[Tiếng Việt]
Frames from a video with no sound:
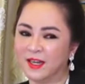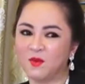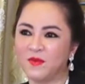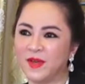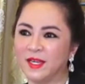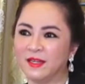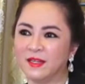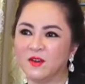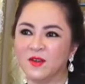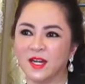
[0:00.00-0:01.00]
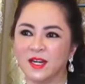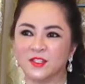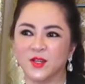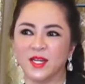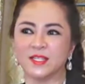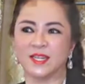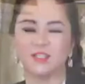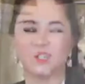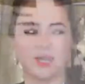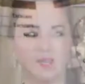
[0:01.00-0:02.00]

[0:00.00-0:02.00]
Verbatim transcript: à, quý vị con gỡ chuyển cái giấy GA